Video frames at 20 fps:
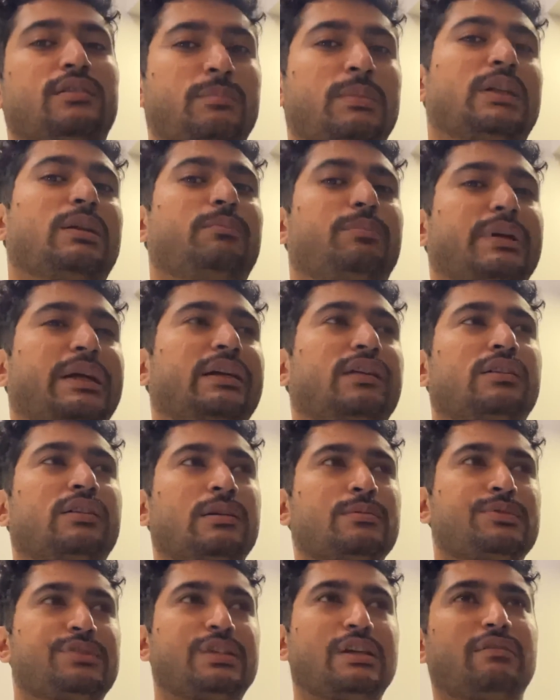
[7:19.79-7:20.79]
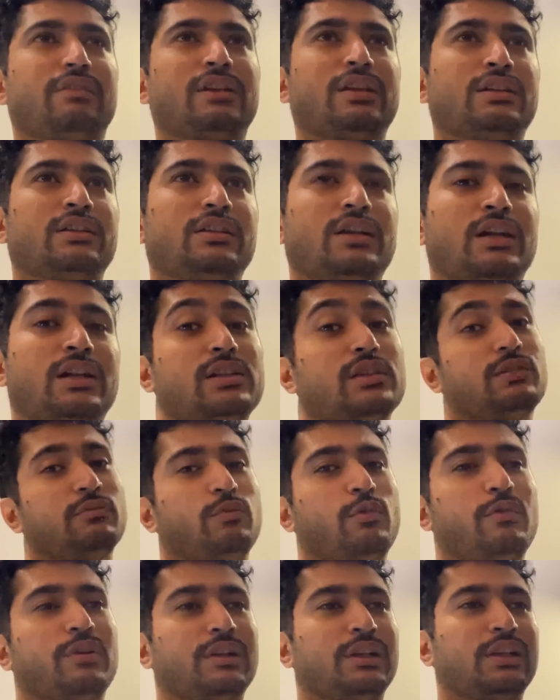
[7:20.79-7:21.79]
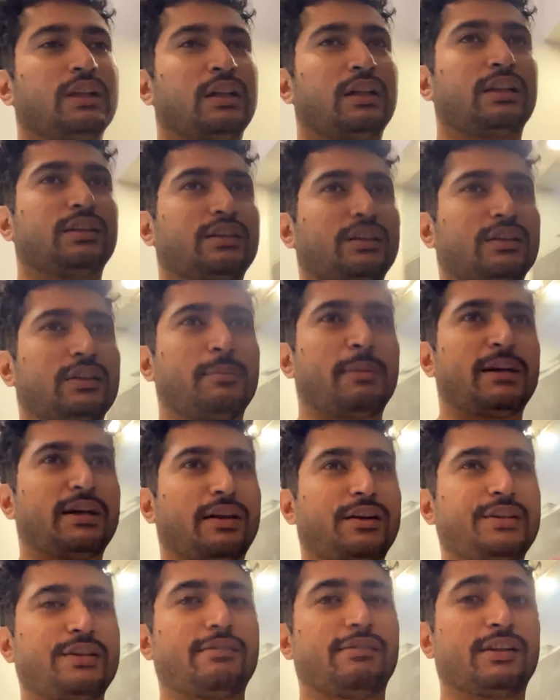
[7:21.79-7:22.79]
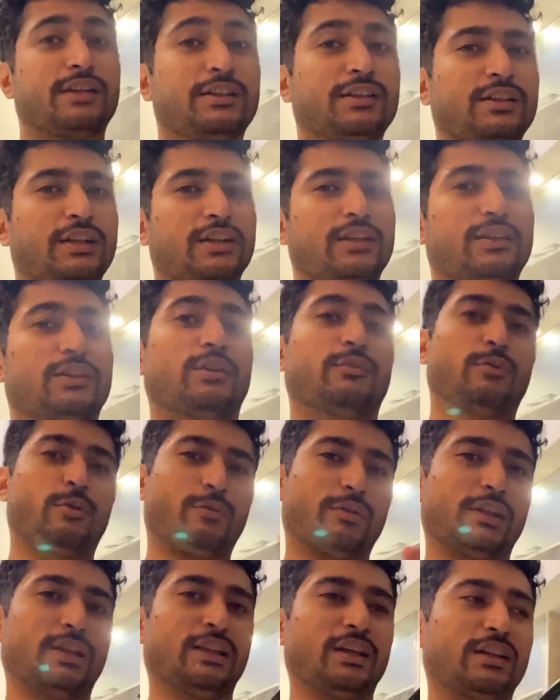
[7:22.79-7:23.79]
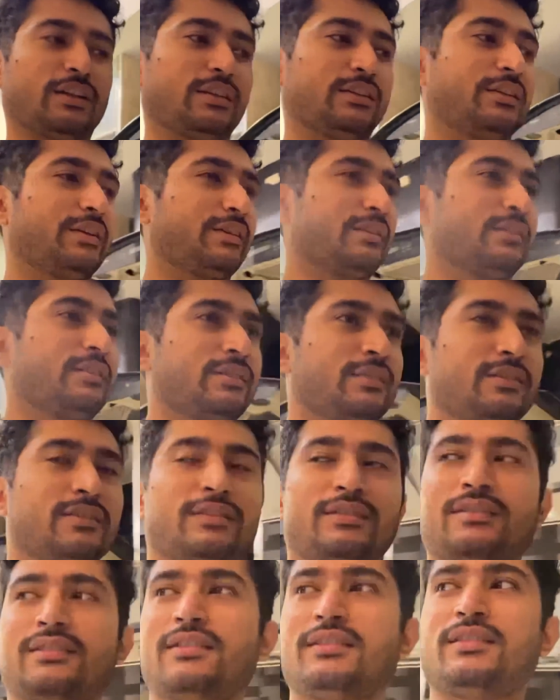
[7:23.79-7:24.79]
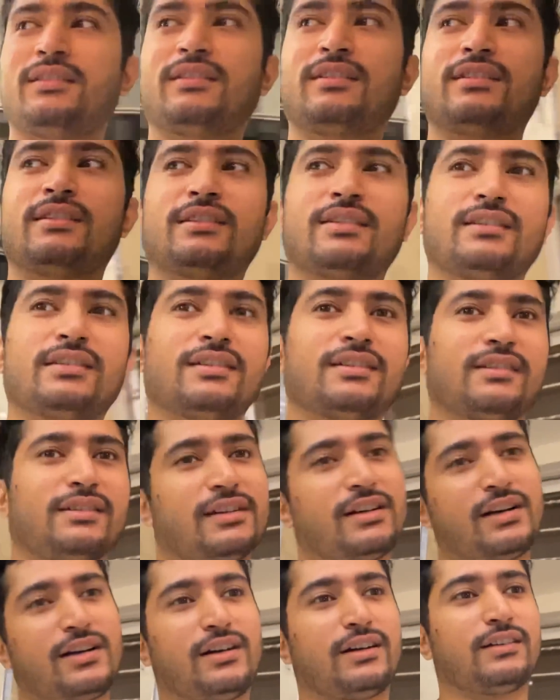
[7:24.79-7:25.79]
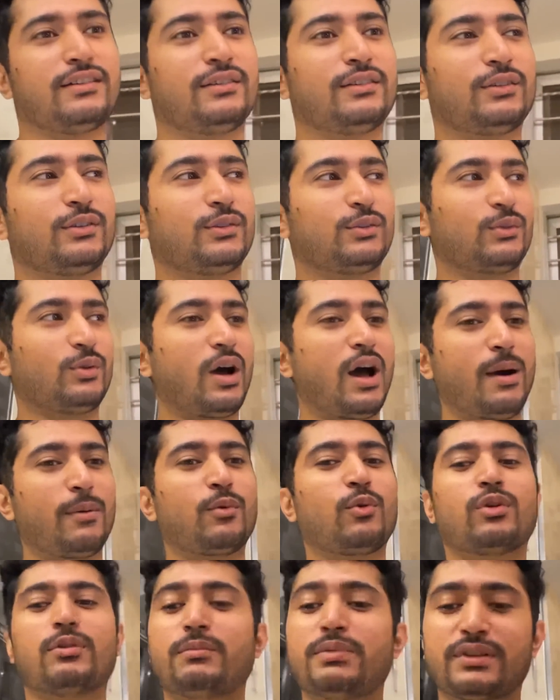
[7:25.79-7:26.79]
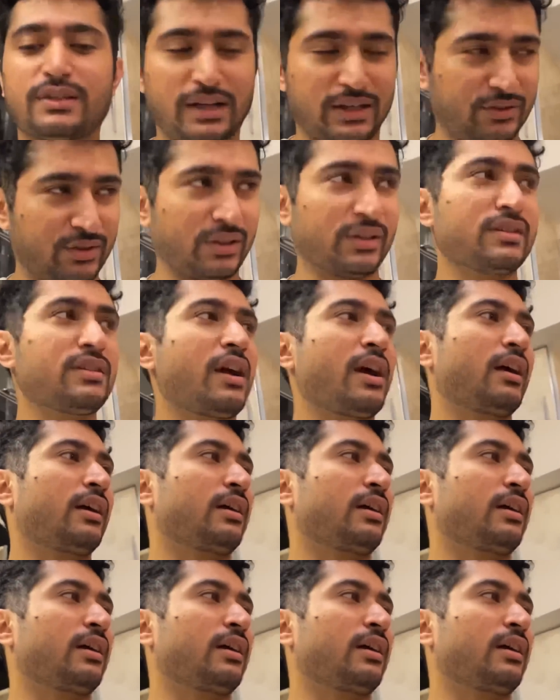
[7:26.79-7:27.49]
मतलब ब्रेड क्रम्स ये वाले नहीं लाने थे वो वाले लाने थे टमाटर ये वाले नहीं लाने थे वो वाले लाने थे मैंने बोला क्या और हाँ तो आप खुद भी साथ चले जाया